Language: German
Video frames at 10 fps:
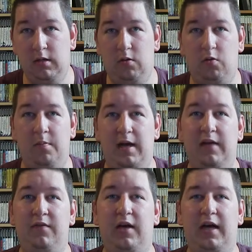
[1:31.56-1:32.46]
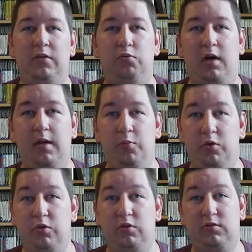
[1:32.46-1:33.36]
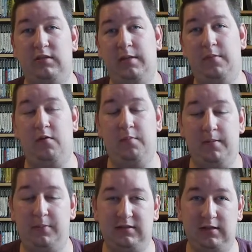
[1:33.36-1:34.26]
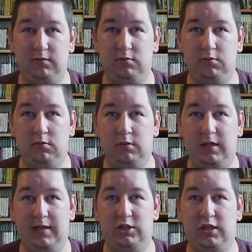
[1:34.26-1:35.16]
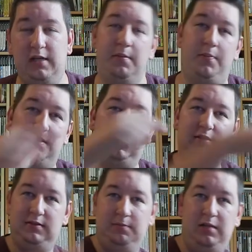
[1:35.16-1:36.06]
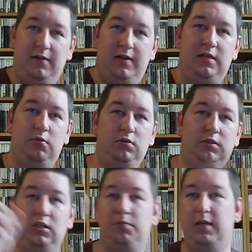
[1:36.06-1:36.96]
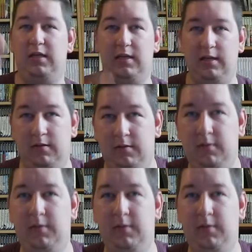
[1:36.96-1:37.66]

um einfach ein Dual-Monitor-System auf meinem PC zu erstellen. Mein PC ist mittlerweile hier unten, nicht mehr hinter den